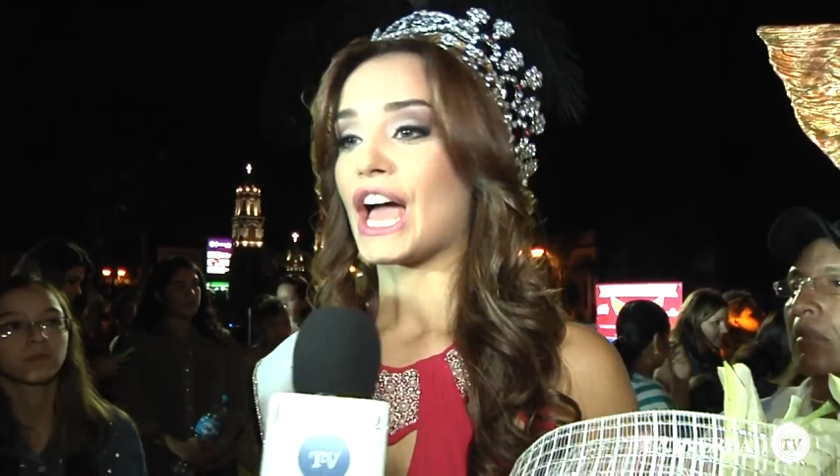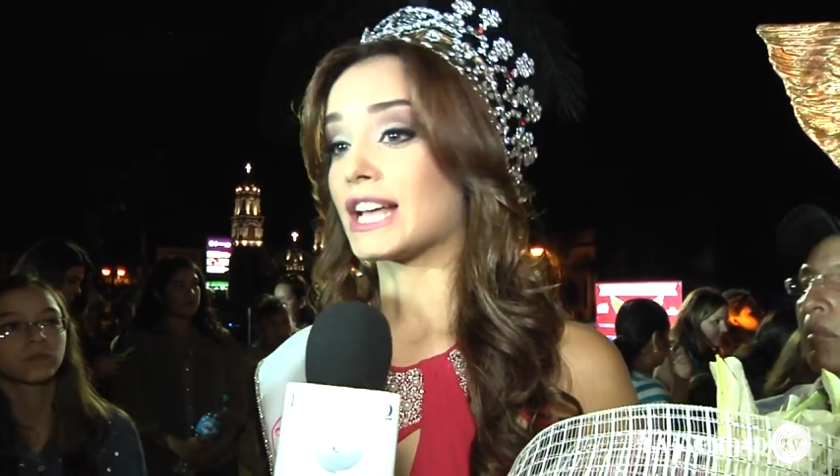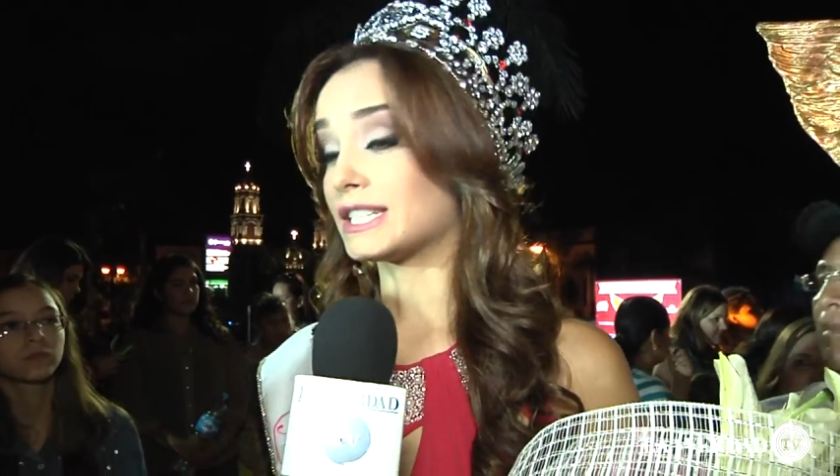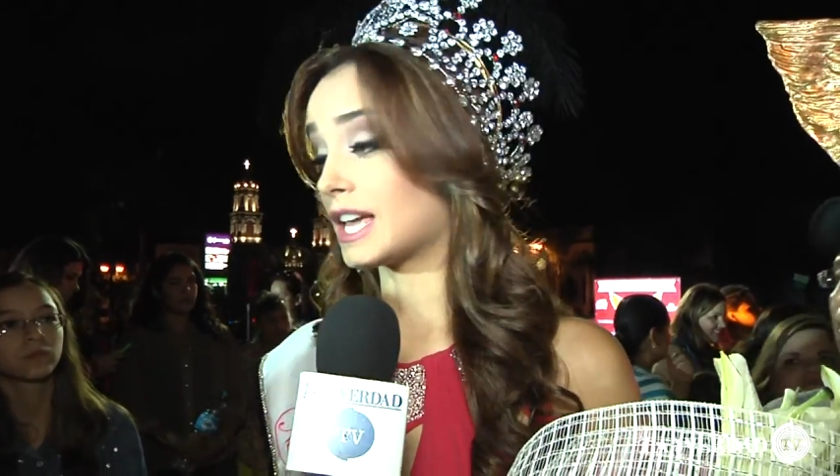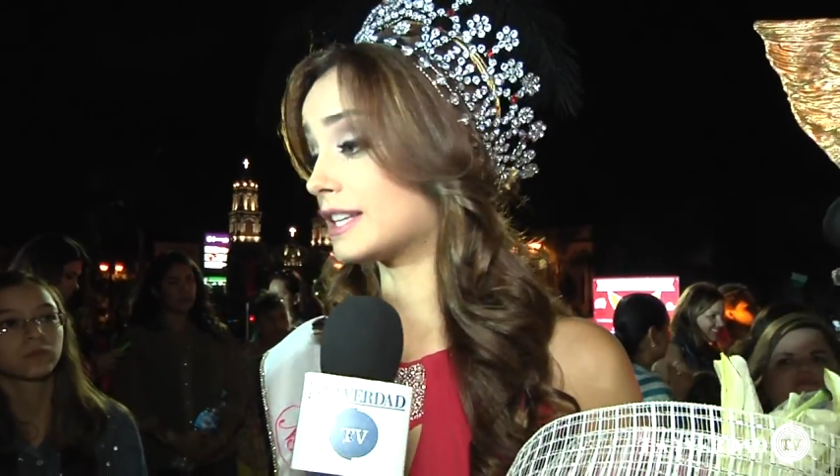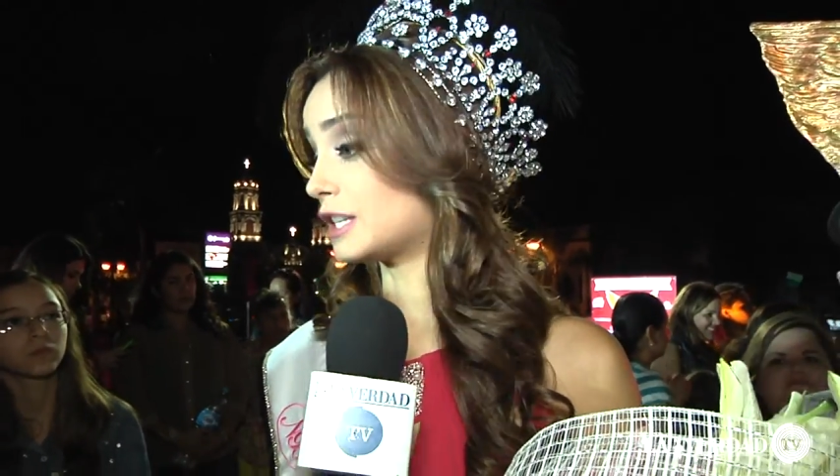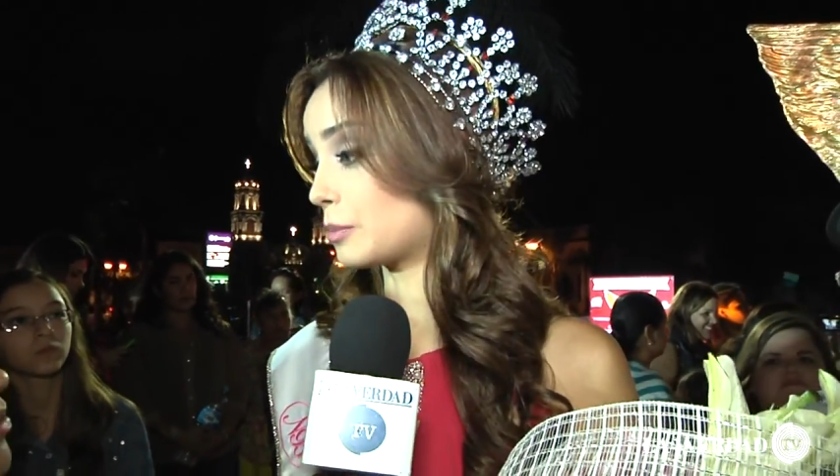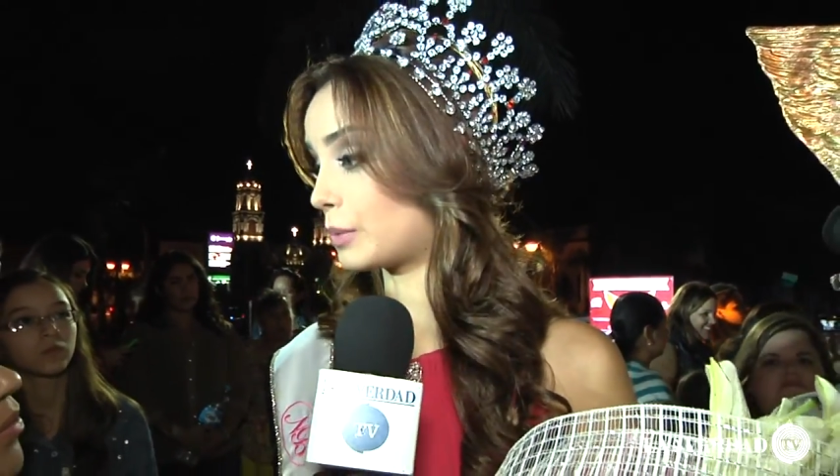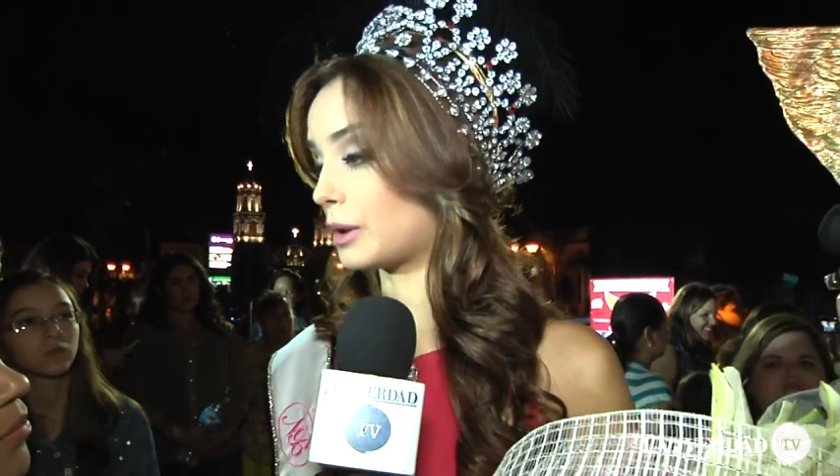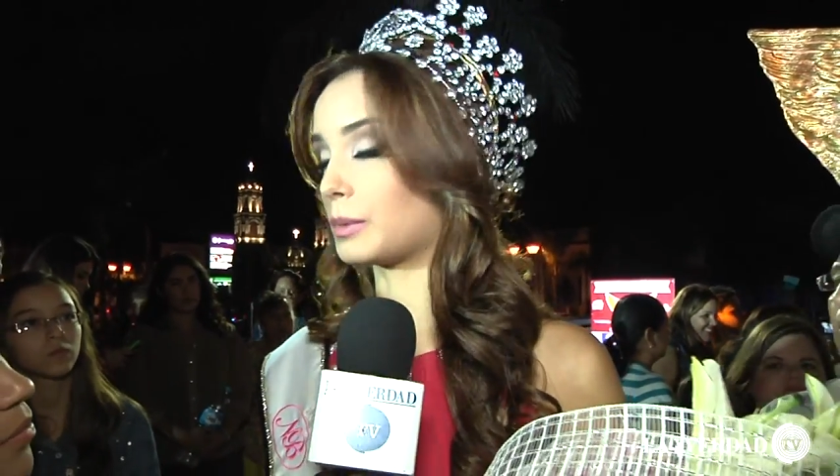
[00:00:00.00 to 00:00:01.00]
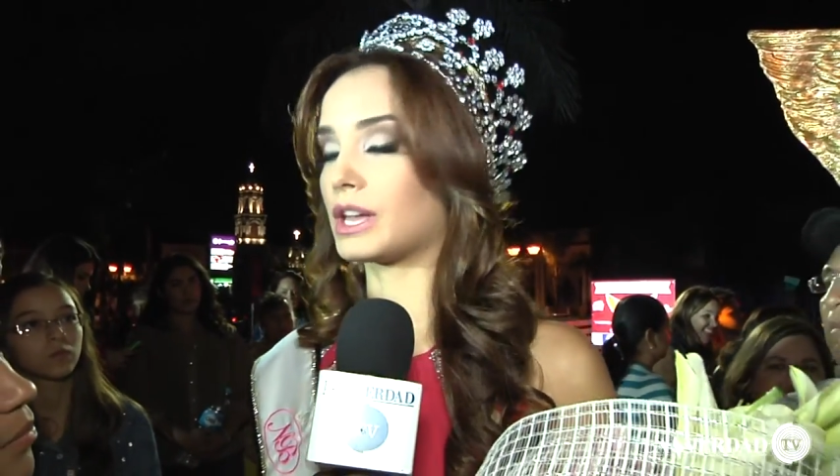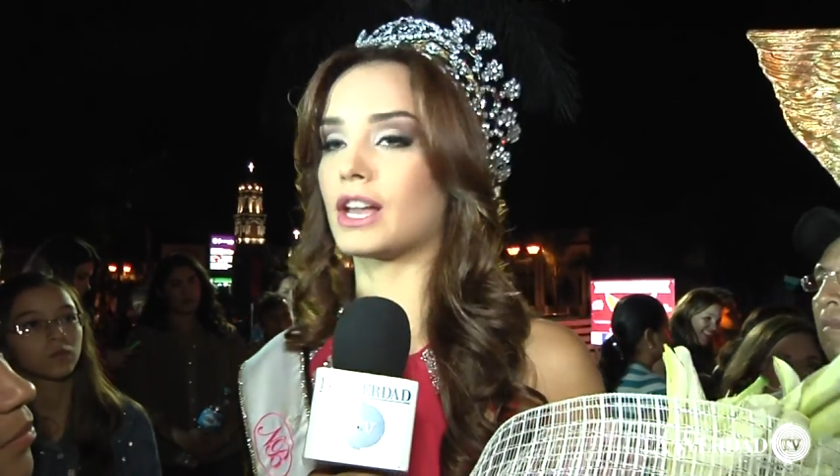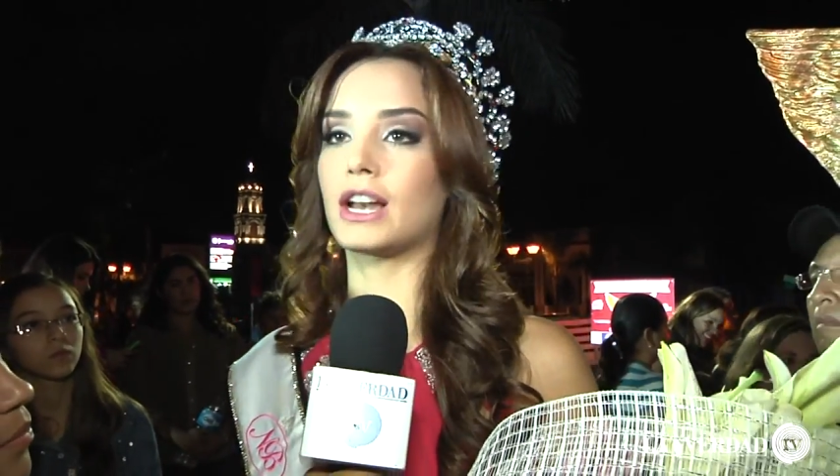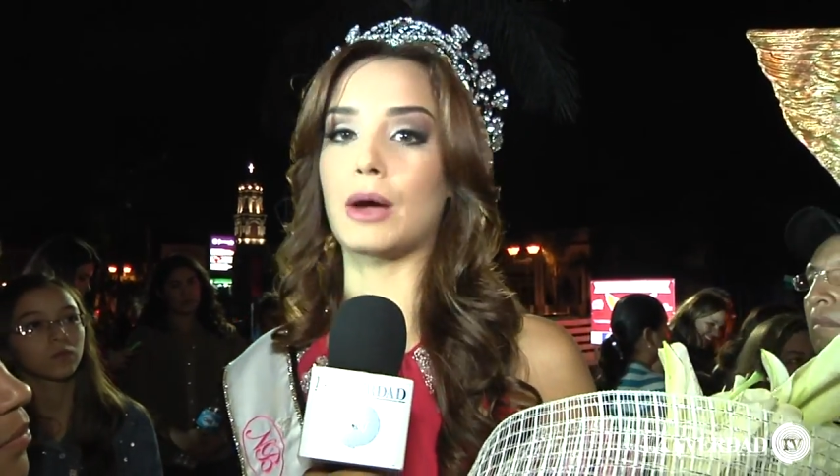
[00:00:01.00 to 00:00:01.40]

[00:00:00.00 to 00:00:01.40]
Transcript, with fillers: Así es, siempre vi el